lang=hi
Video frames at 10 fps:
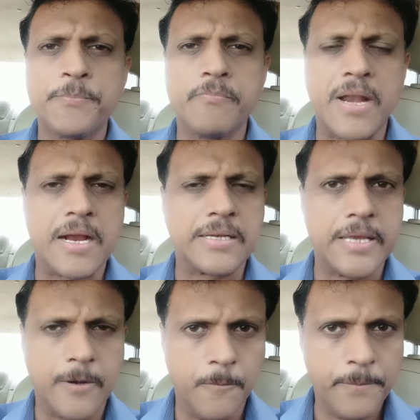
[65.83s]
बनाकर दे
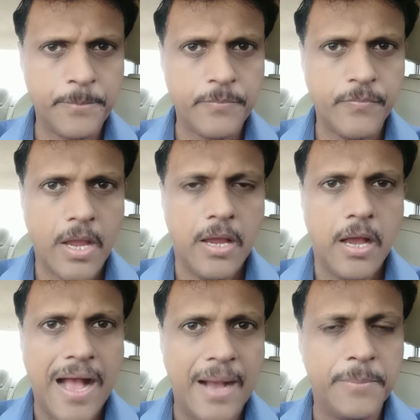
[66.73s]
रहा
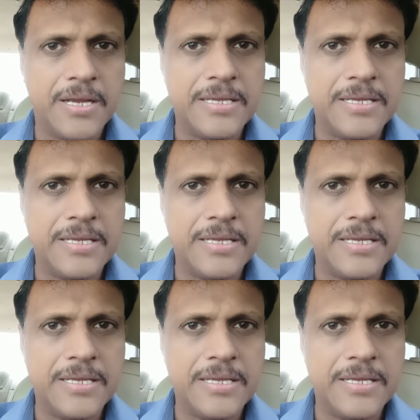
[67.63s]
हूं अब